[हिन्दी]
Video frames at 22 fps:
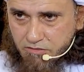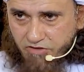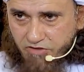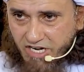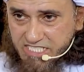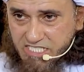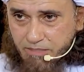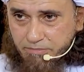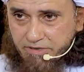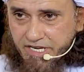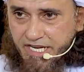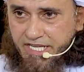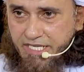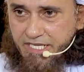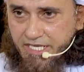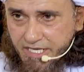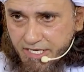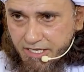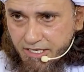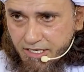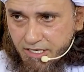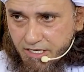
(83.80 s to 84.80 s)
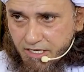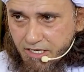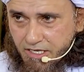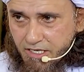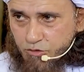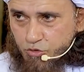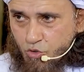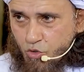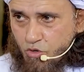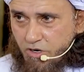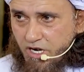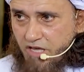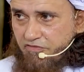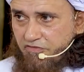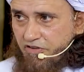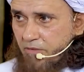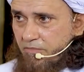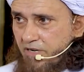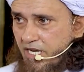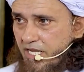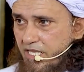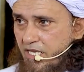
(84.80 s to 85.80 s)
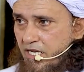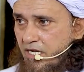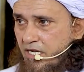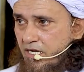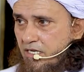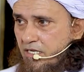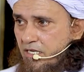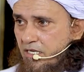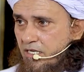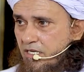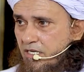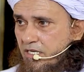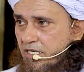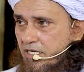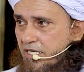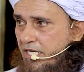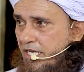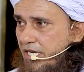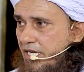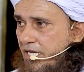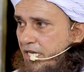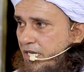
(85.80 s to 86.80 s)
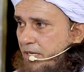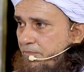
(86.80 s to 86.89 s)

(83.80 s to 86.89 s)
वाजिब नहीं है तो उन्होंने फरमाया कि